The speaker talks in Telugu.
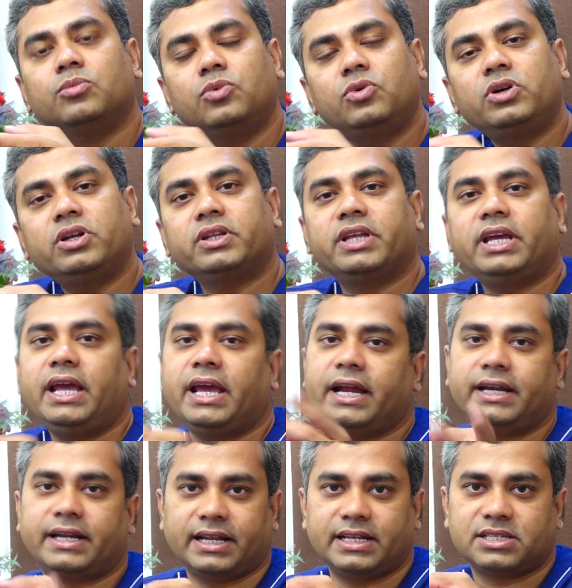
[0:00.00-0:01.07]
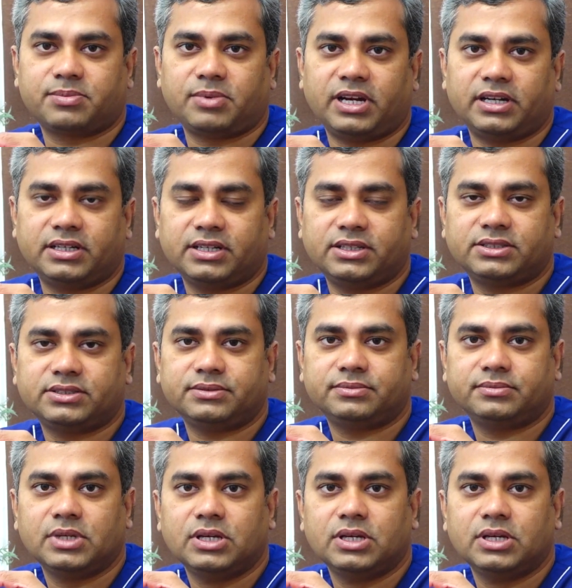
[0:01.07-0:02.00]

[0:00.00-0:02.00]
మూడోది హెయిర్ ట్రాన్స్ప్లాంటేషన్